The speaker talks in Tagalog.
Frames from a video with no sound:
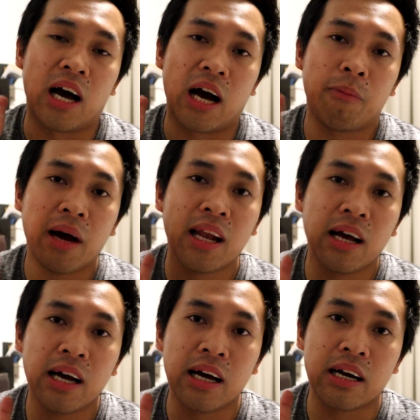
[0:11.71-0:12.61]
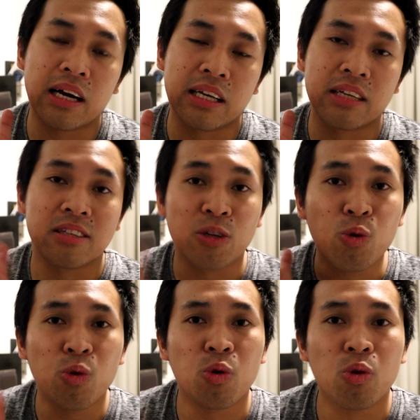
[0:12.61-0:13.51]
abalang nga kanyan
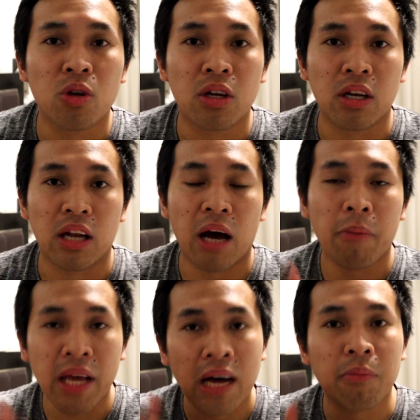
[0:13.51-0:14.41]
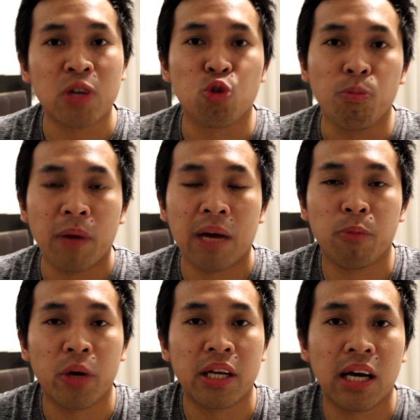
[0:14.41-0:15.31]
siguro, amay-amay
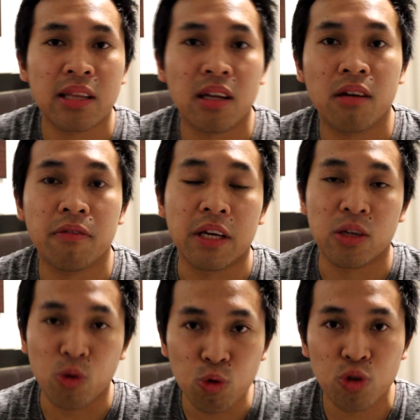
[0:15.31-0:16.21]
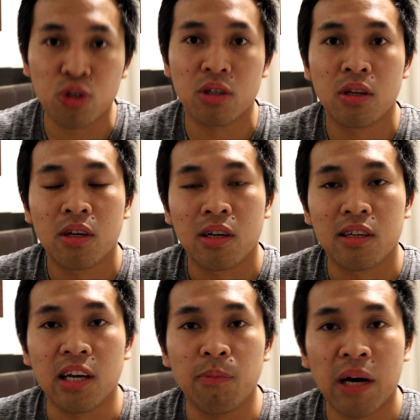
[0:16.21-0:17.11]
sumpapoy nata na fake news.
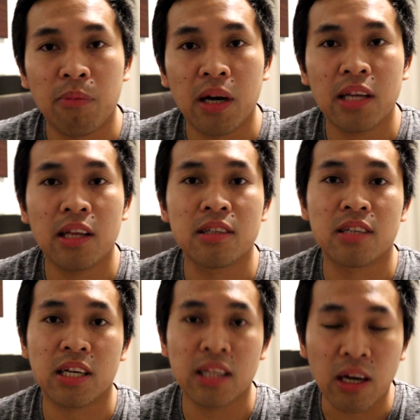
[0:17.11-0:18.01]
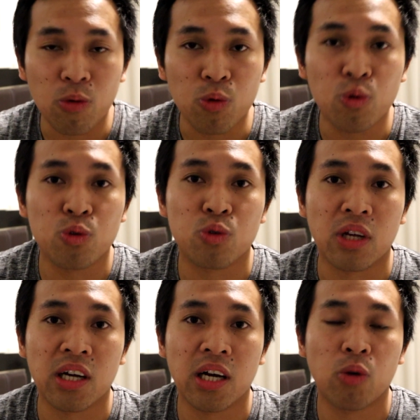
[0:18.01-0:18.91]
Ya ibabagadan si gada kunuso
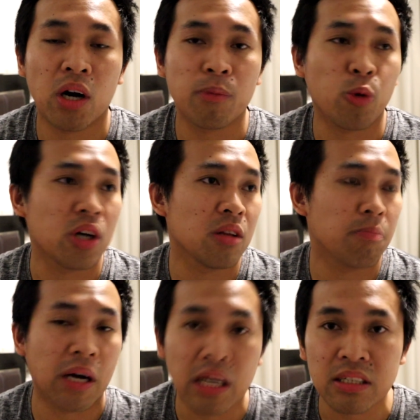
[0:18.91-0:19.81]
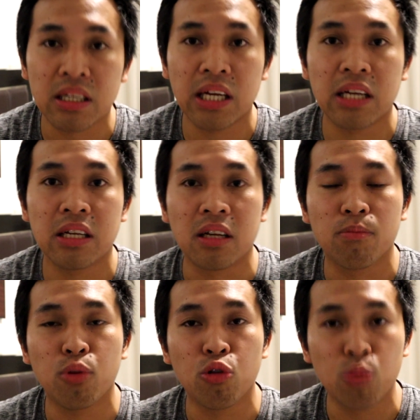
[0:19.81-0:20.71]
sang kagwapo at Pangasinan
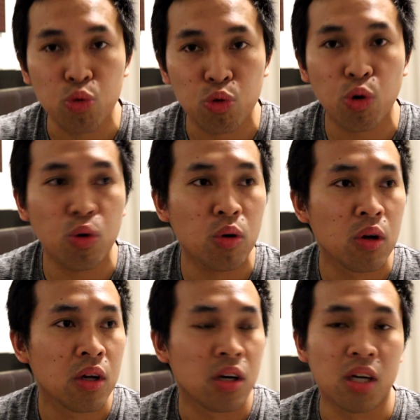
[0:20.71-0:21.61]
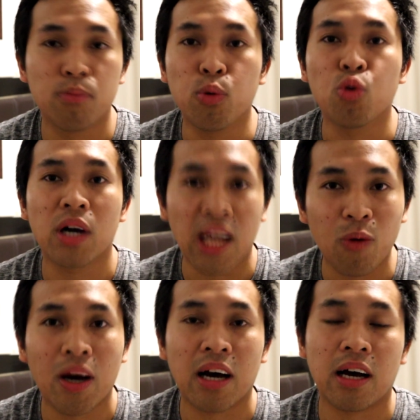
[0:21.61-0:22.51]
at buong mundo at buong
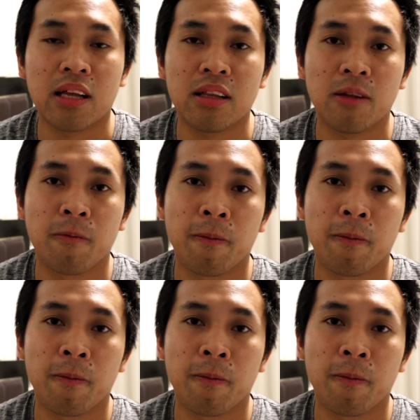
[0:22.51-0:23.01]
kalawakan.